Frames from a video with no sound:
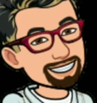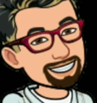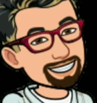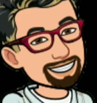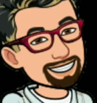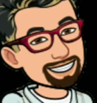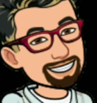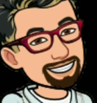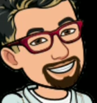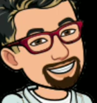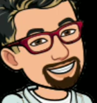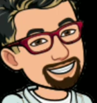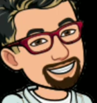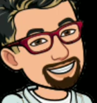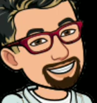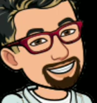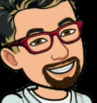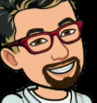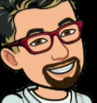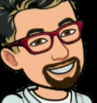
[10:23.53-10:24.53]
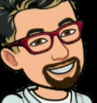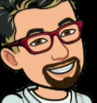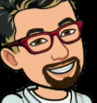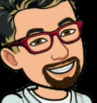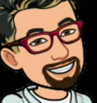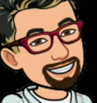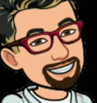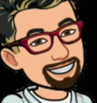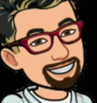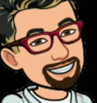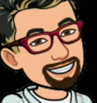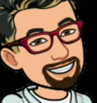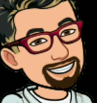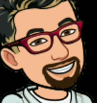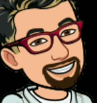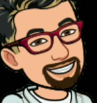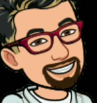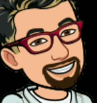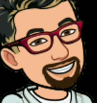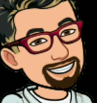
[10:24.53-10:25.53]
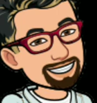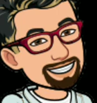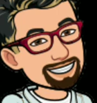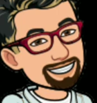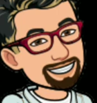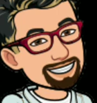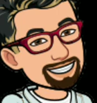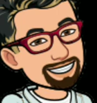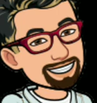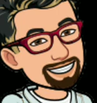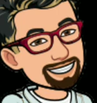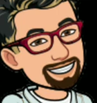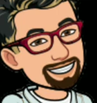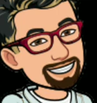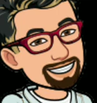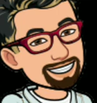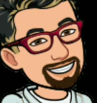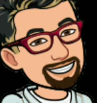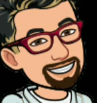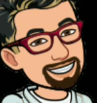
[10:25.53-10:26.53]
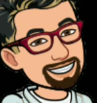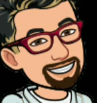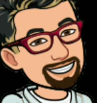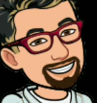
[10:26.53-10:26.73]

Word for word: kasi yung kanyang site ay hindi pa talaga smooth.